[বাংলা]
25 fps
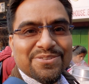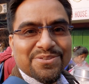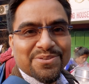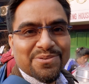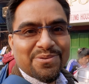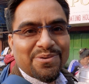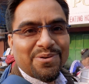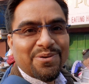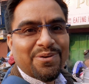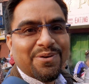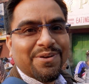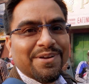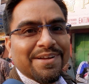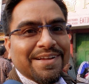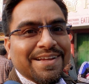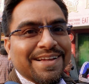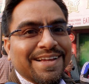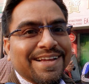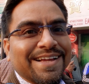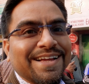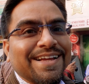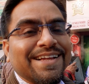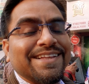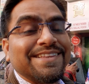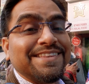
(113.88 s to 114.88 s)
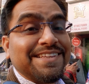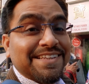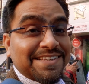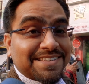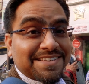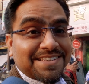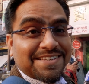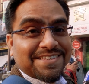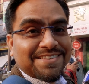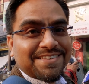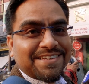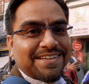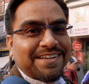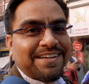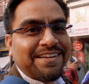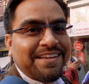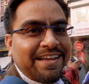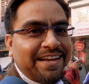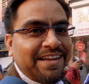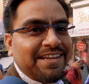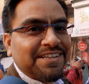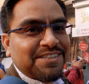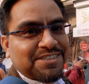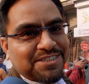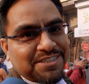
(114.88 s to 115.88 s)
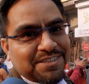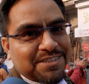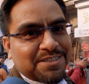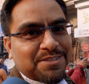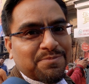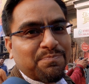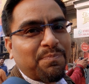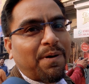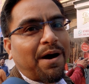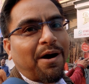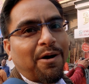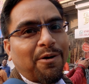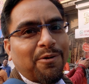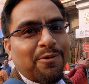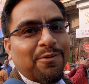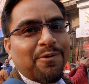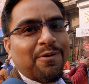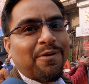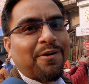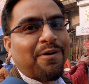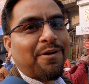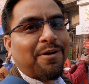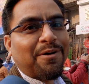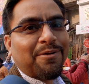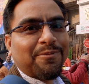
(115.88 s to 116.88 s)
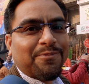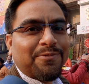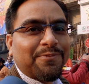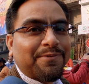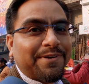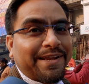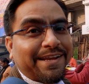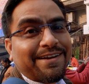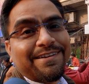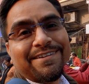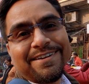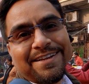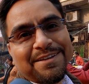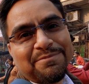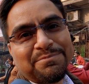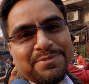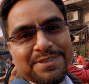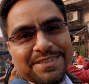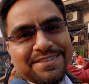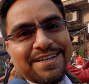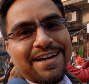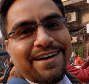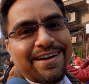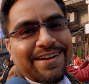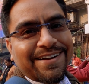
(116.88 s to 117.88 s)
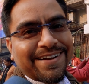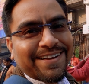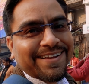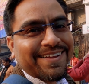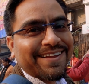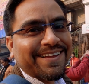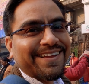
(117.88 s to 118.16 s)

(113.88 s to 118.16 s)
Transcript: সো দিস ইজ দ্য ডিলিশিয়াস বাও অফ টেরেটা বাজার